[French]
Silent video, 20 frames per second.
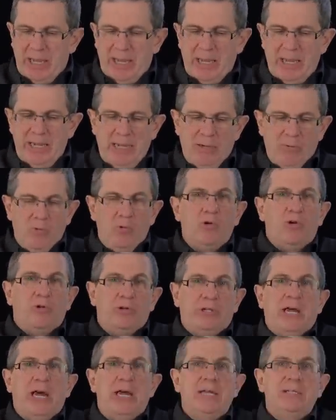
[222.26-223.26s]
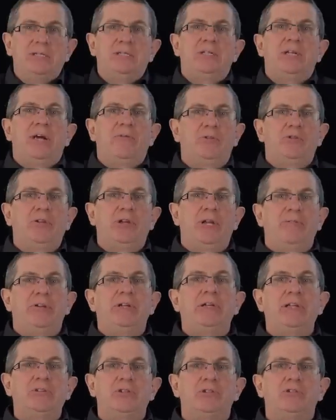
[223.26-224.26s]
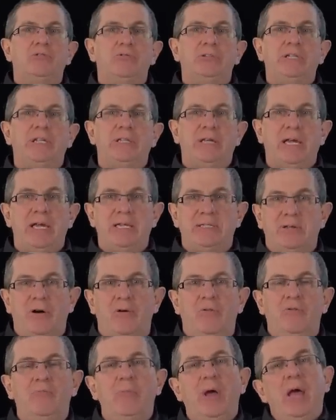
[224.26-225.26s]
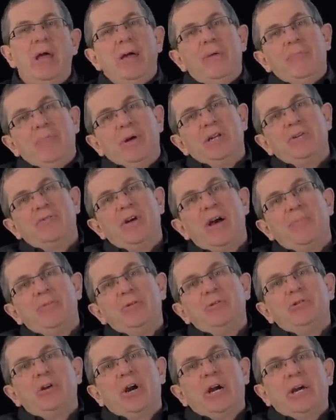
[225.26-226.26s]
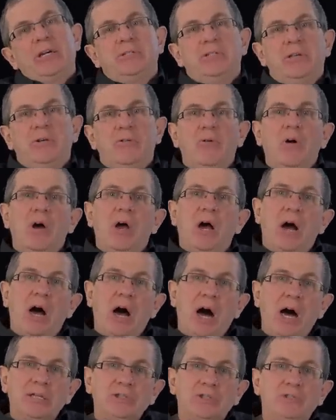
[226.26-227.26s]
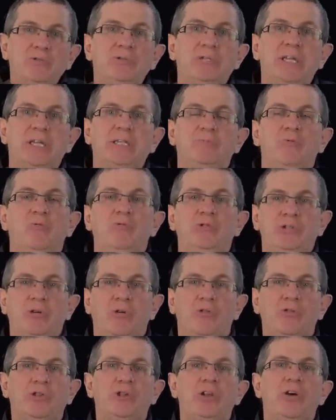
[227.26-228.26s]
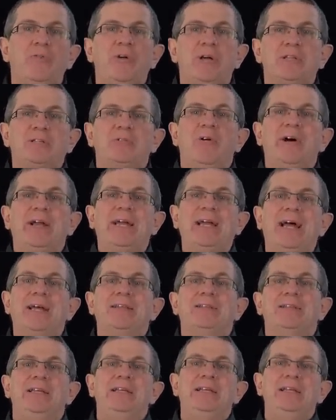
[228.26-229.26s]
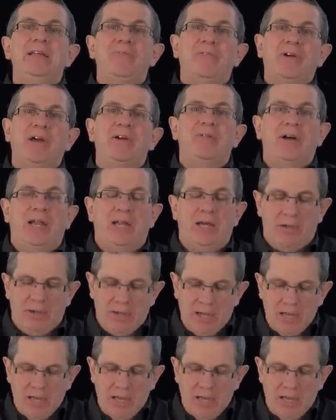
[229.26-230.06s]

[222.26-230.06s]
Et au contraire, si j'ai à photographier quelque chose qui est très sombre, bien, je vais appeler une correction en sous-exposition de façon à garder les vraies valeurs.